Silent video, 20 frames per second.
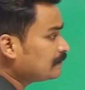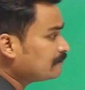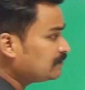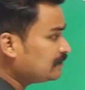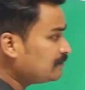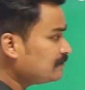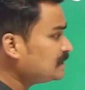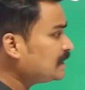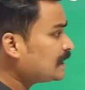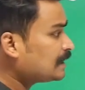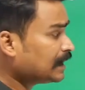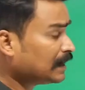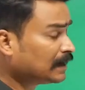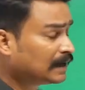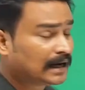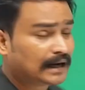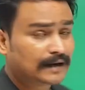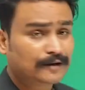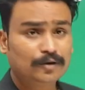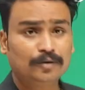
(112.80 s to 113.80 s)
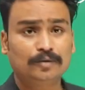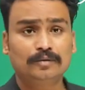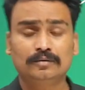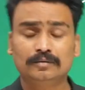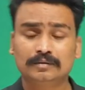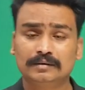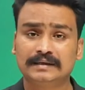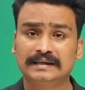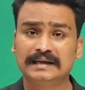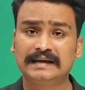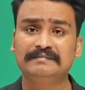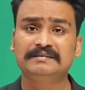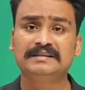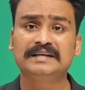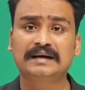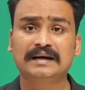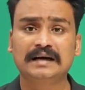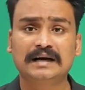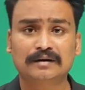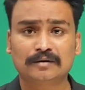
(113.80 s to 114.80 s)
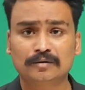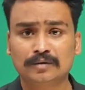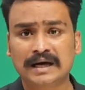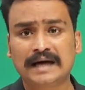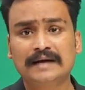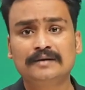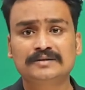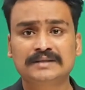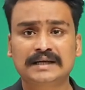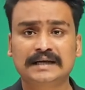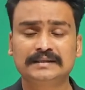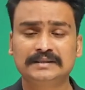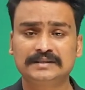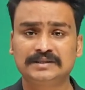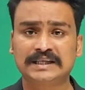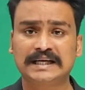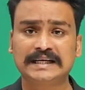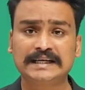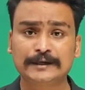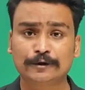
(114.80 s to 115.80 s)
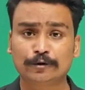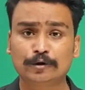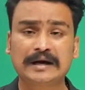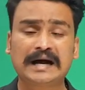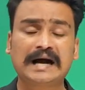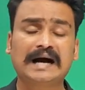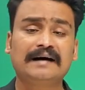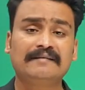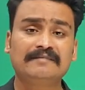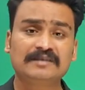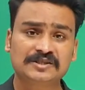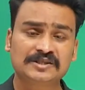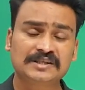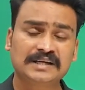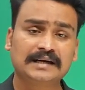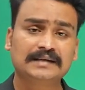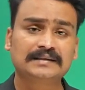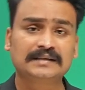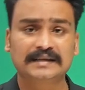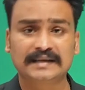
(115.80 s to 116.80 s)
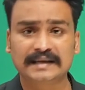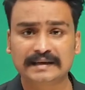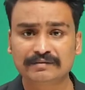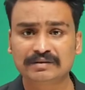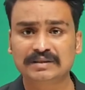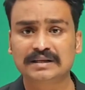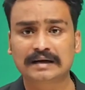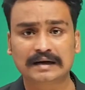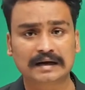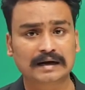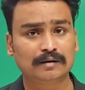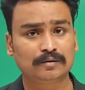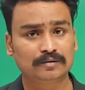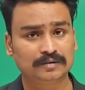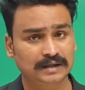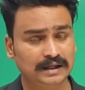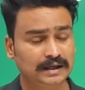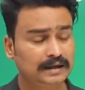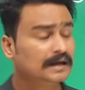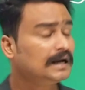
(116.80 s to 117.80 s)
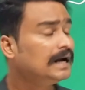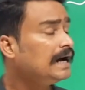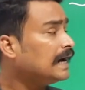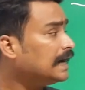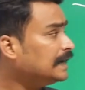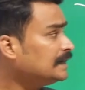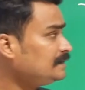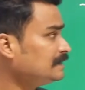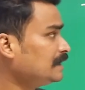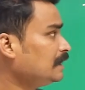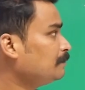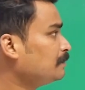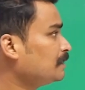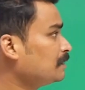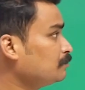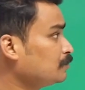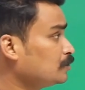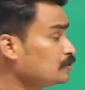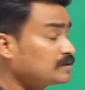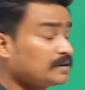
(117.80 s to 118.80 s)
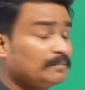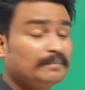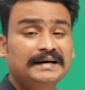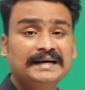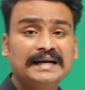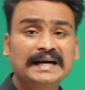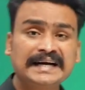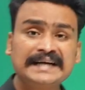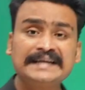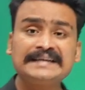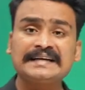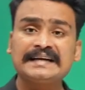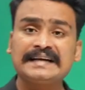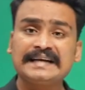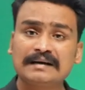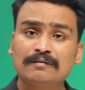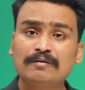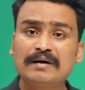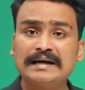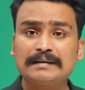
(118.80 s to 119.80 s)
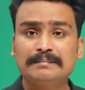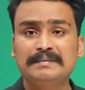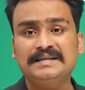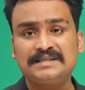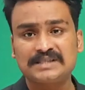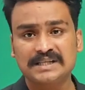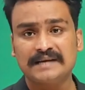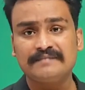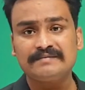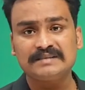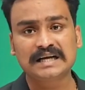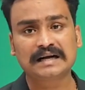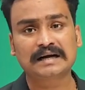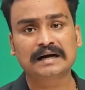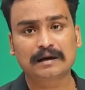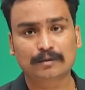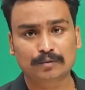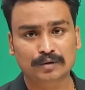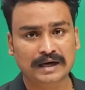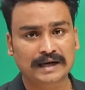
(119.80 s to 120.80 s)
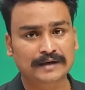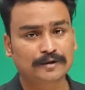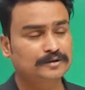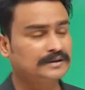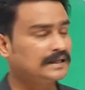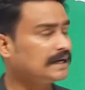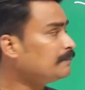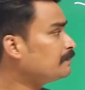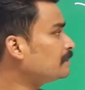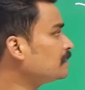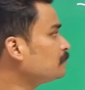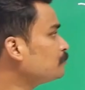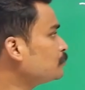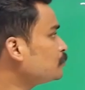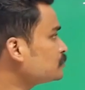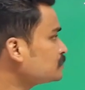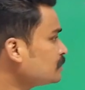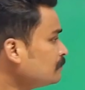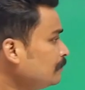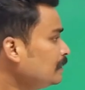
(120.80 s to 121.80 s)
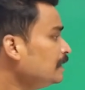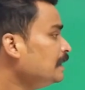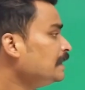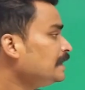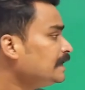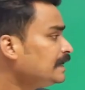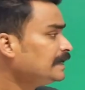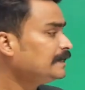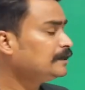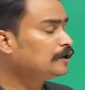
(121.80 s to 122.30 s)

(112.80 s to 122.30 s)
వివిధ రంగాల్లో ఏ విధంగా రుణాలు సాధించాలి రుణ ఆవశ్యకత ఏ విధంగా ఉంది అని తెలపడం కోసం క్రెడిట్ రిక్వైర్మెంట్స్ ఏ విధంగా ఉన్నాయో తెలపడం కోసం ఈ